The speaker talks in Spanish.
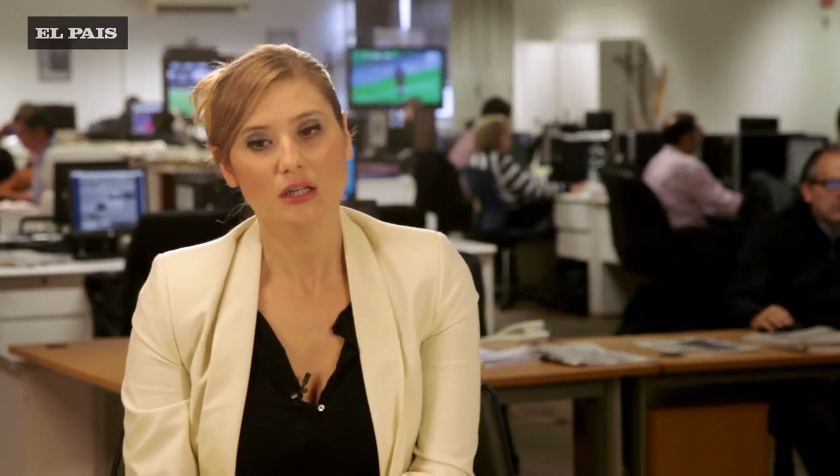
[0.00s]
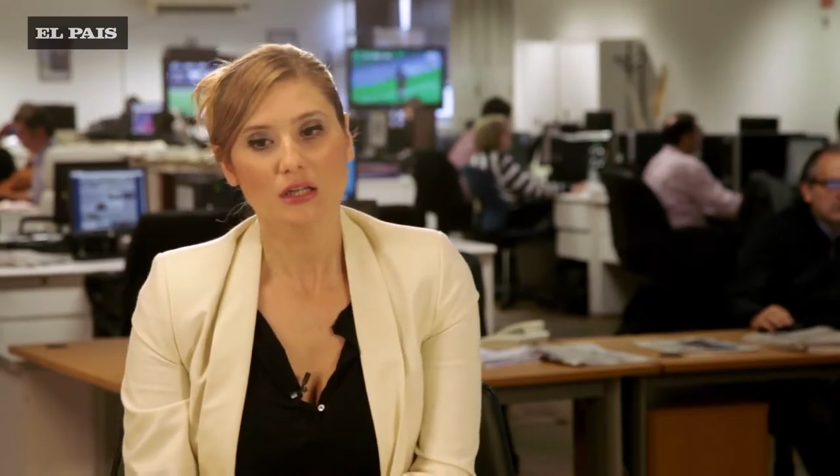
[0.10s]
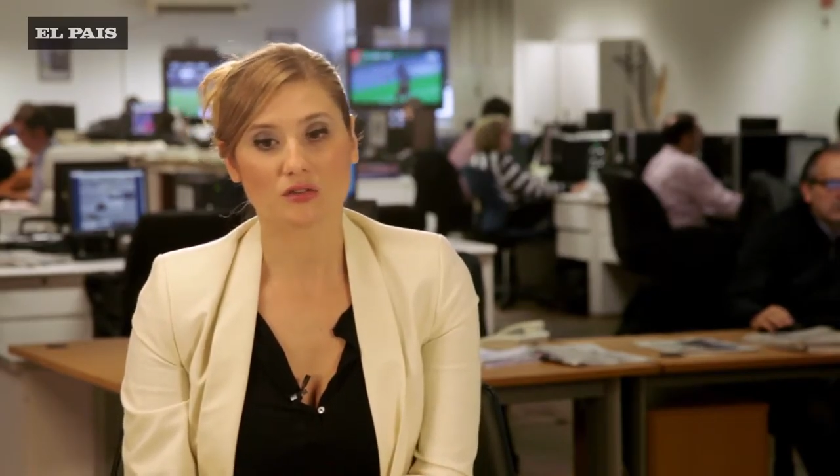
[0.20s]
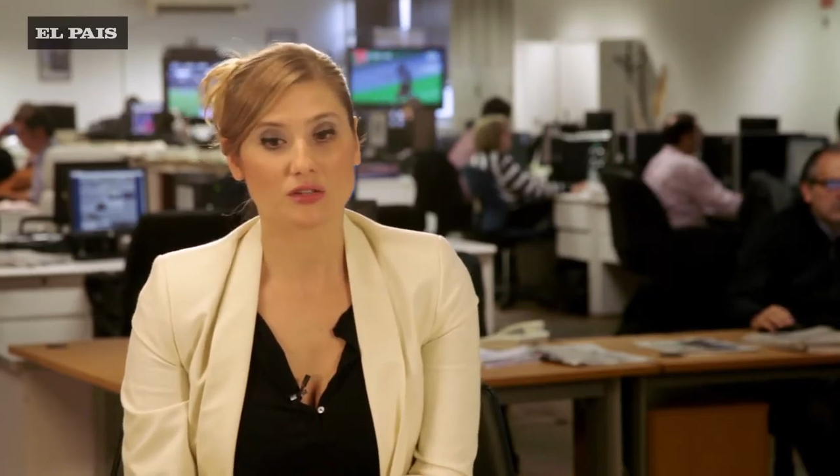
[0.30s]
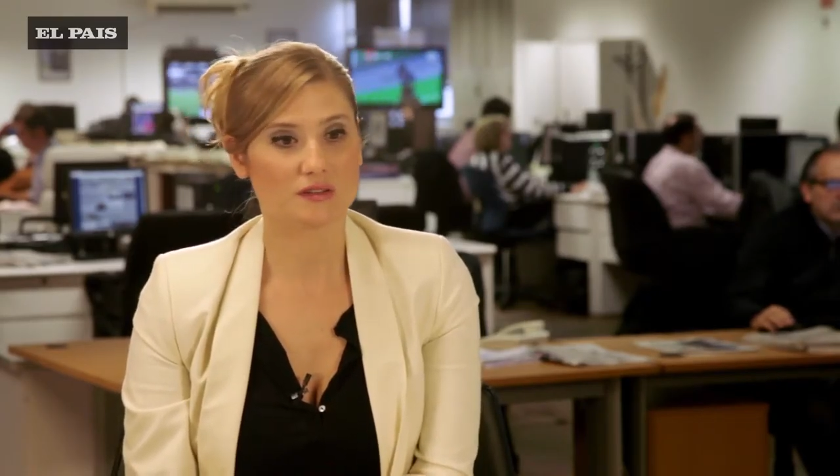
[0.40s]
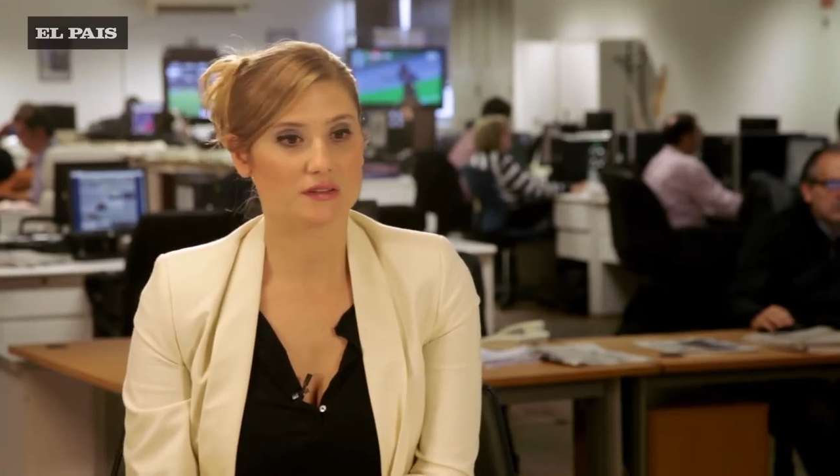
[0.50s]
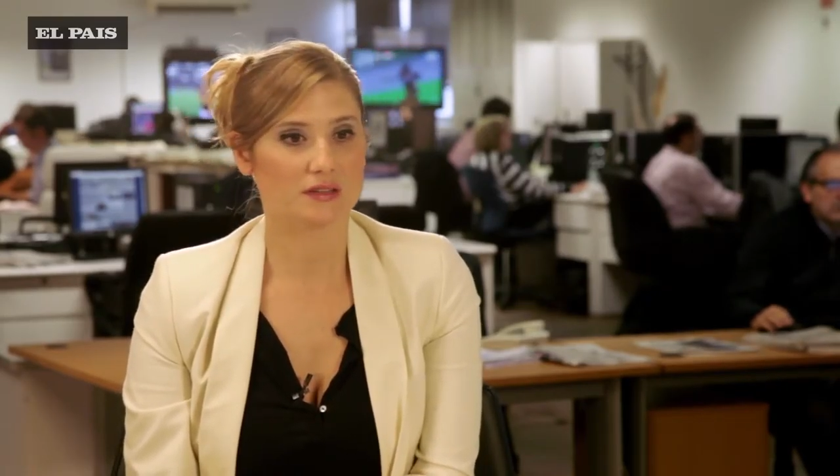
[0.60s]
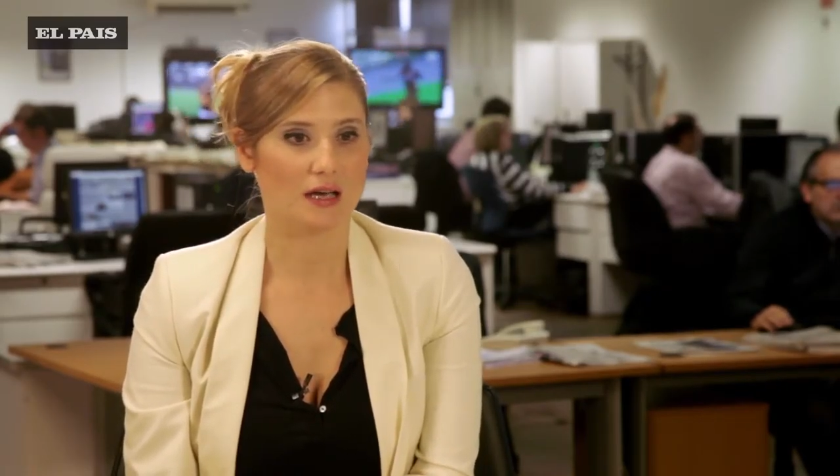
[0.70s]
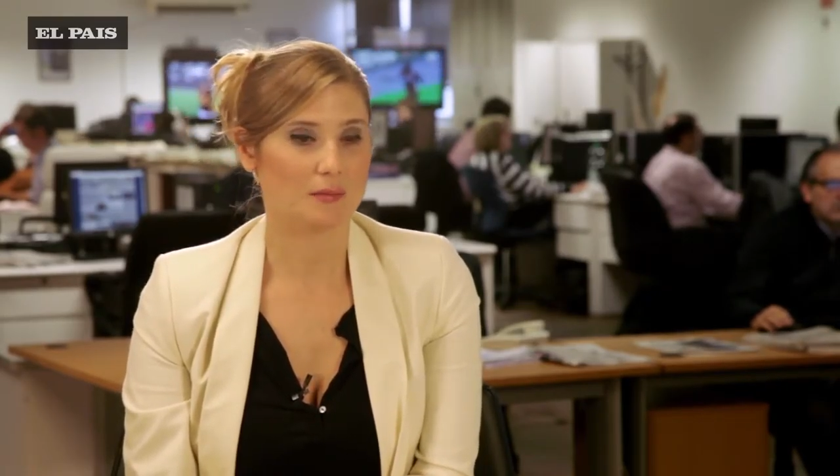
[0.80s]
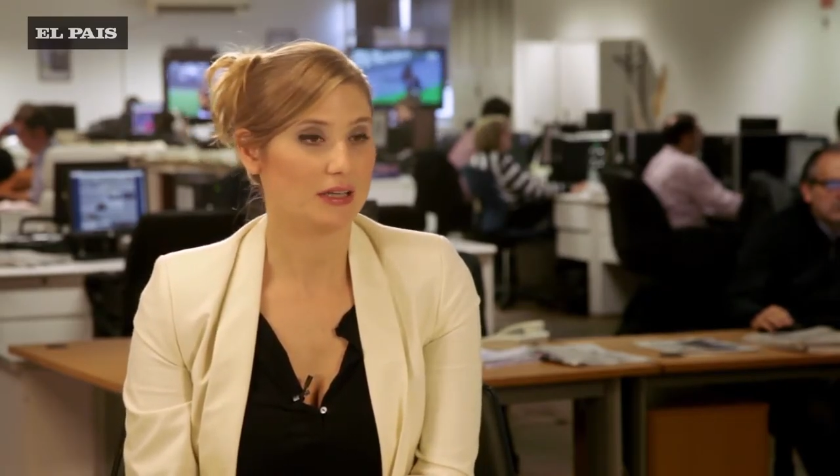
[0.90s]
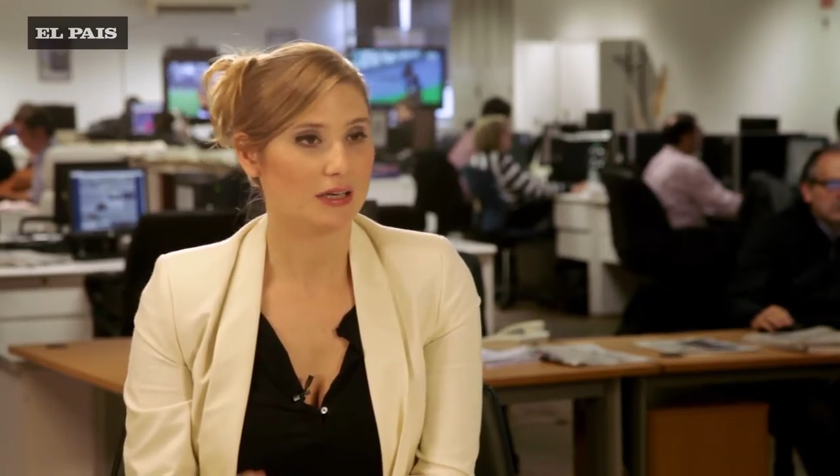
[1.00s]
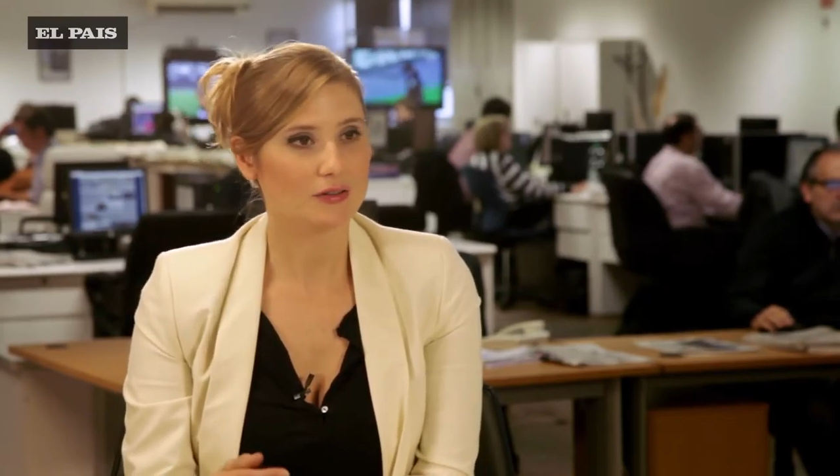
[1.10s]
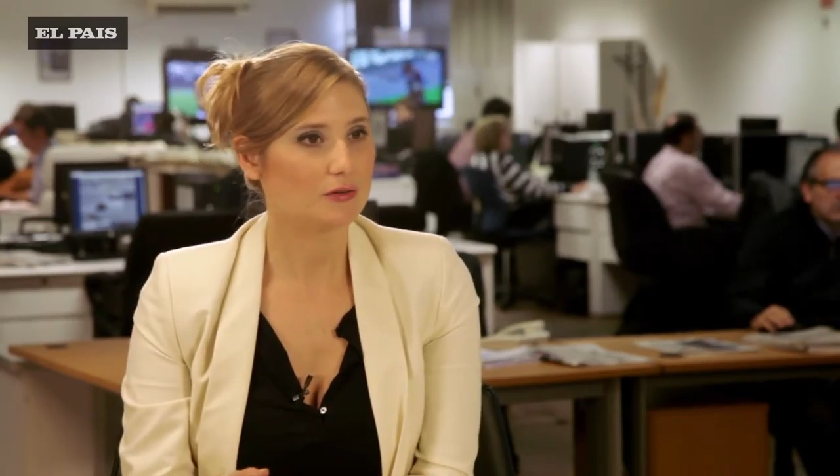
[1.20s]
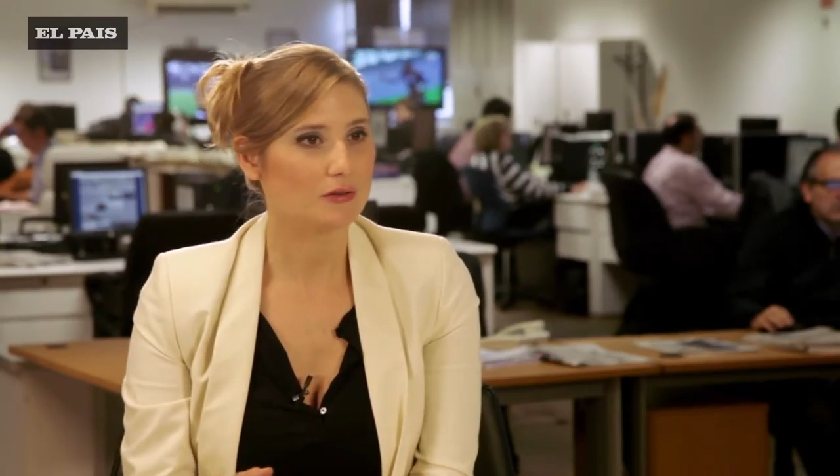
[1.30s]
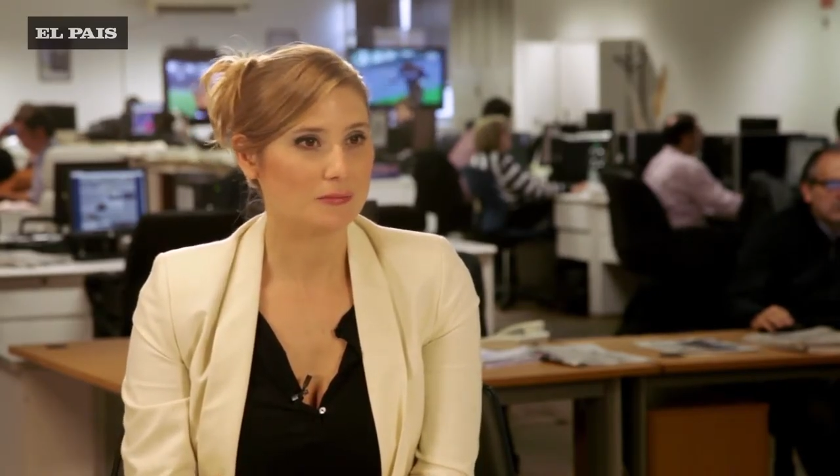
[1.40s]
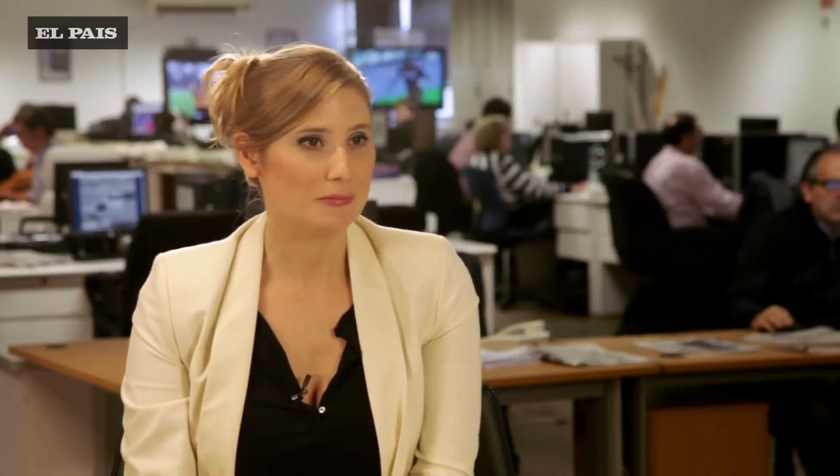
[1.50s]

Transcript: Entonces, a mediano